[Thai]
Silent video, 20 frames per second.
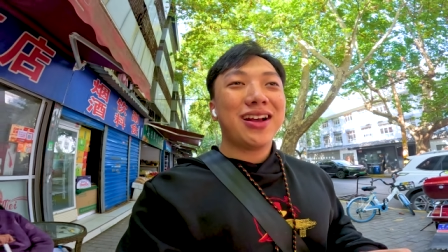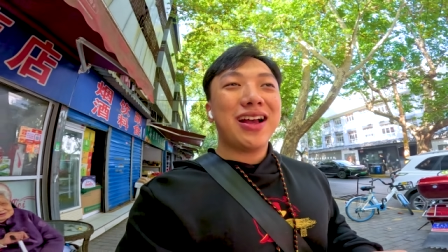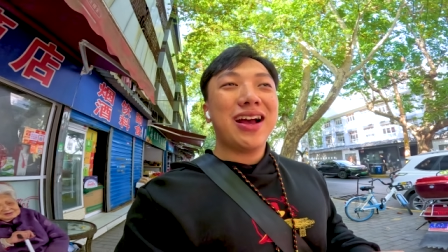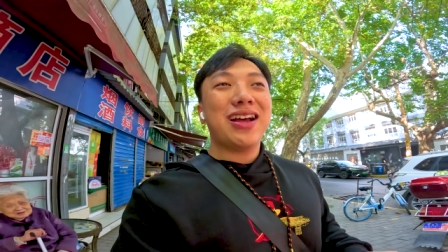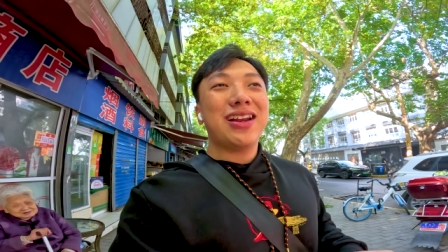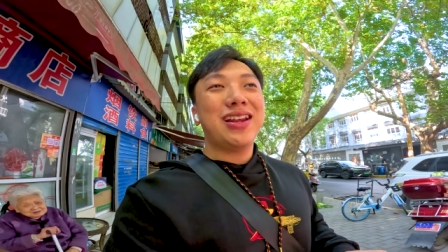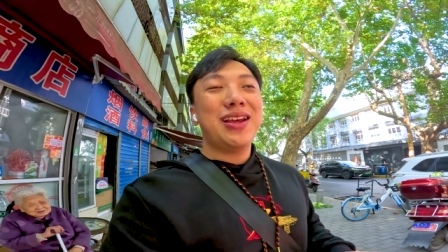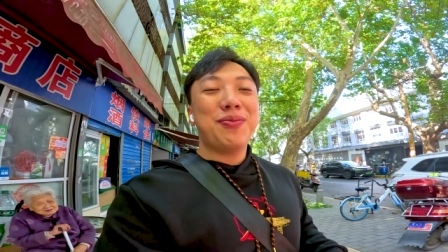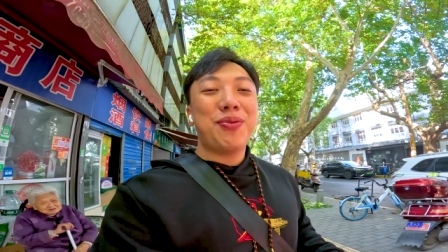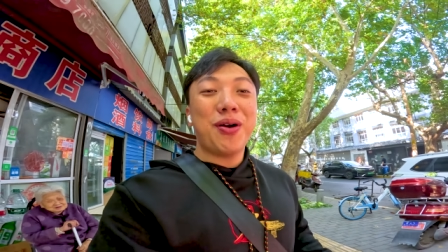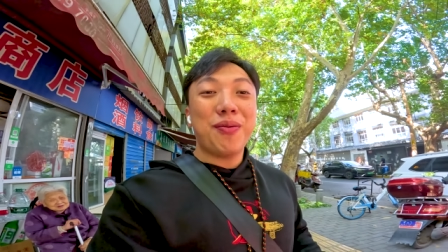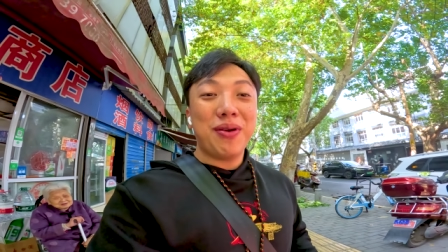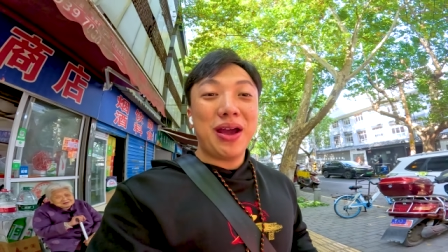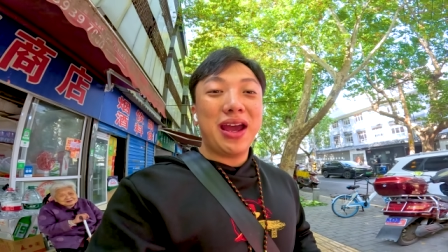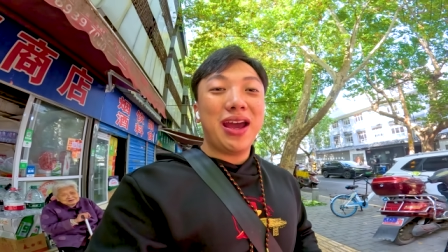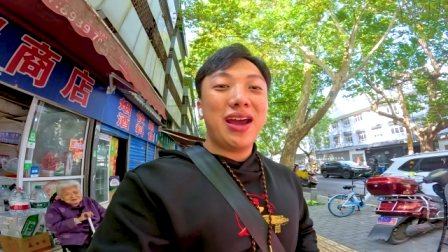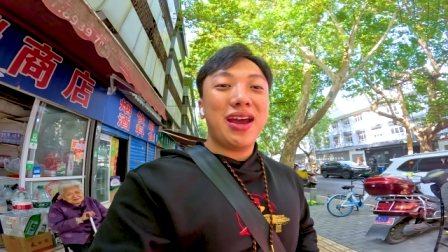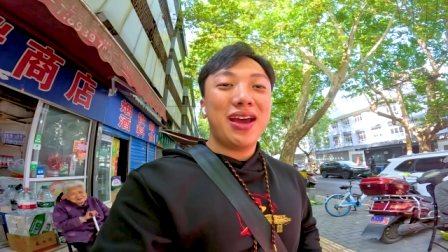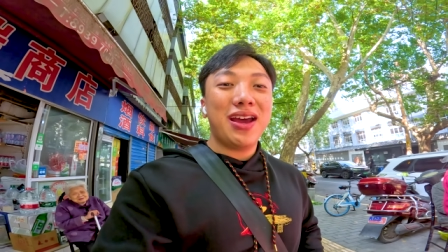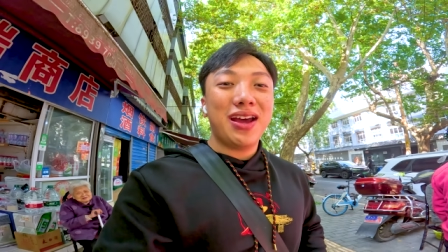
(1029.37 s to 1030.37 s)
การที่พ่อ
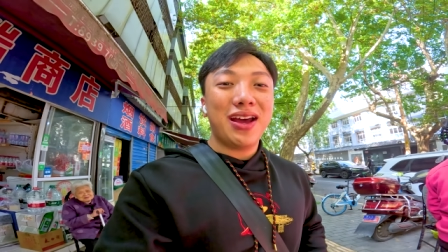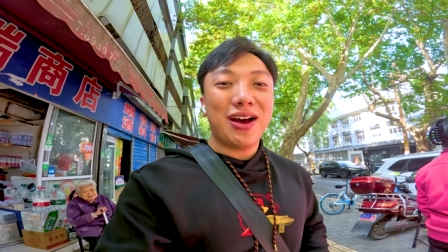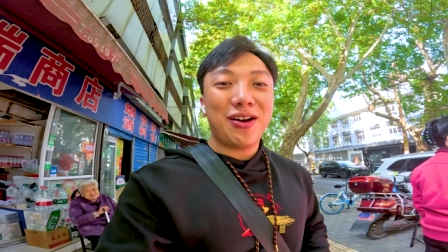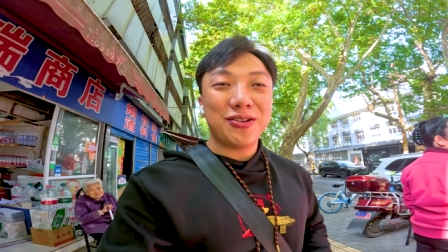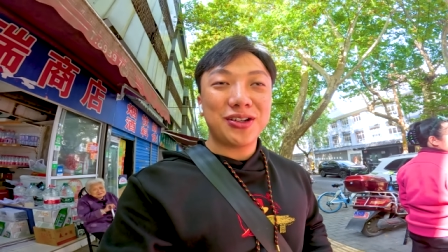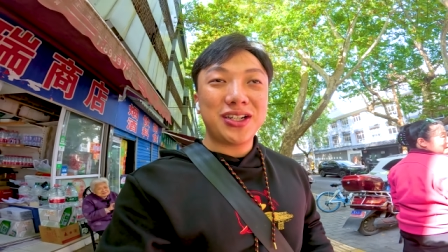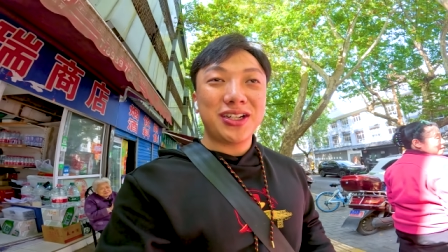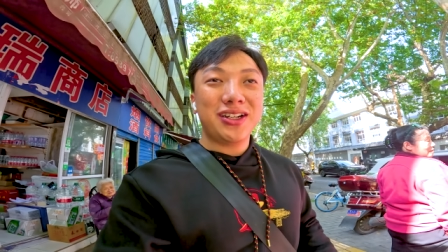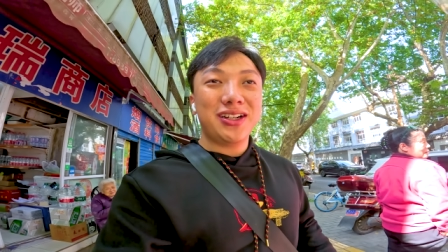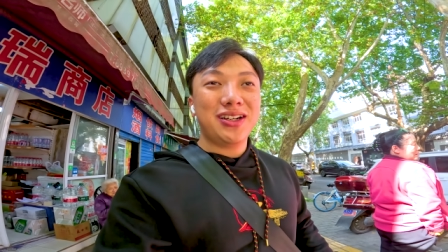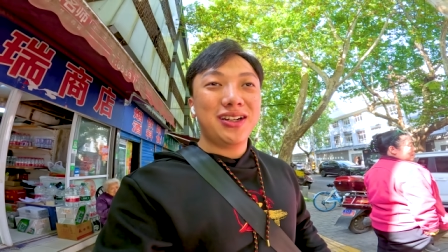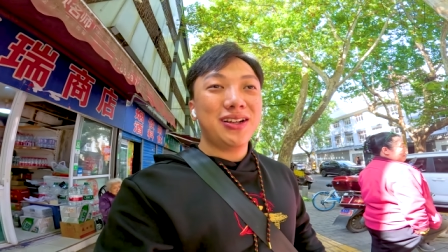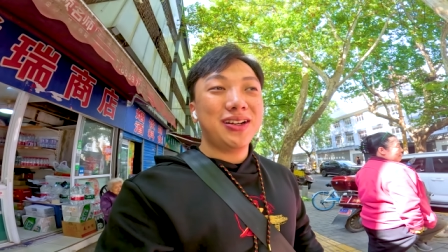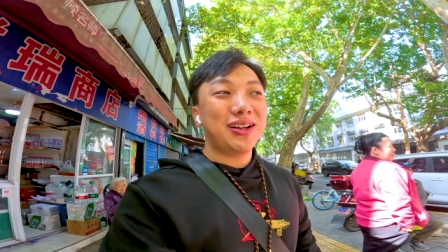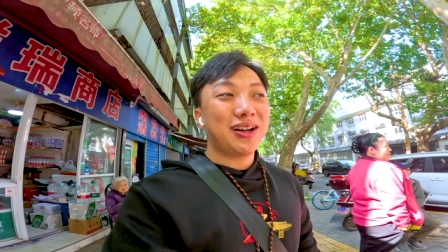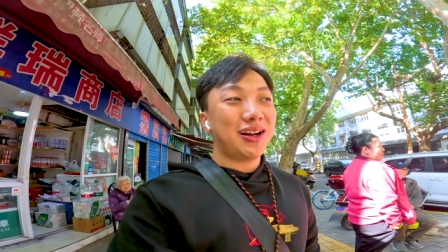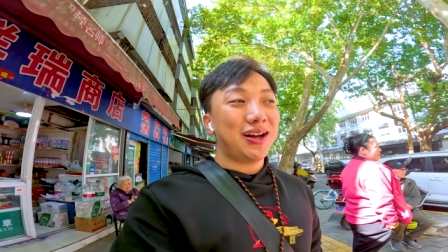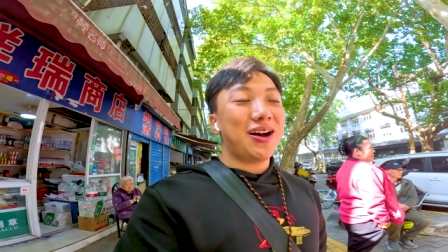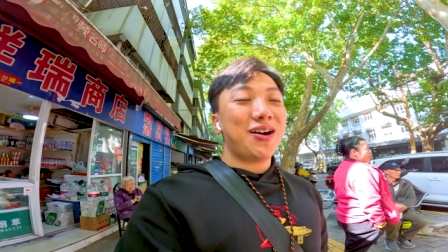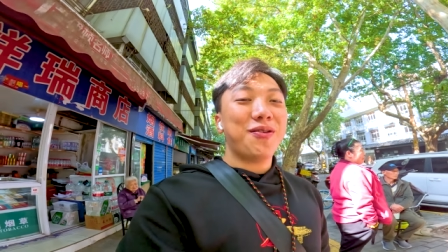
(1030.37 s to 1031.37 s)
แม่เอาชื่อ
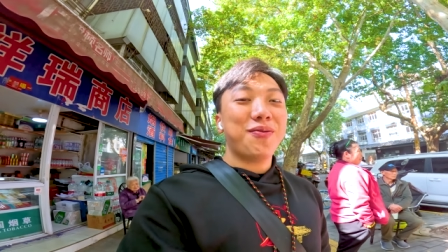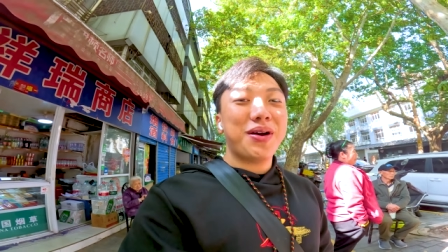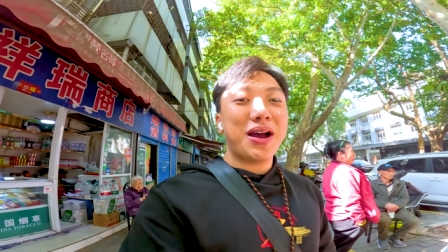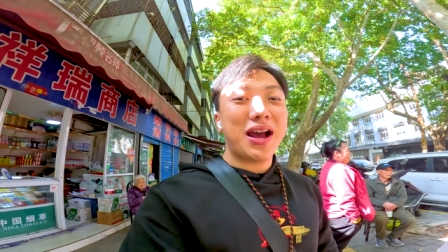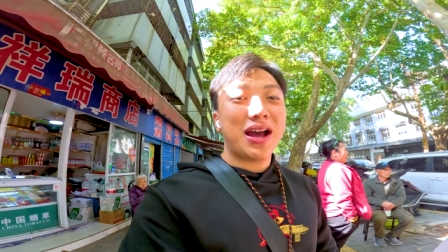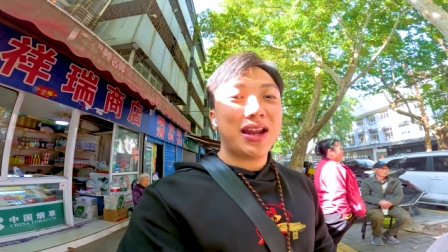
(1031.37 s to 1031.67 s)
เขามา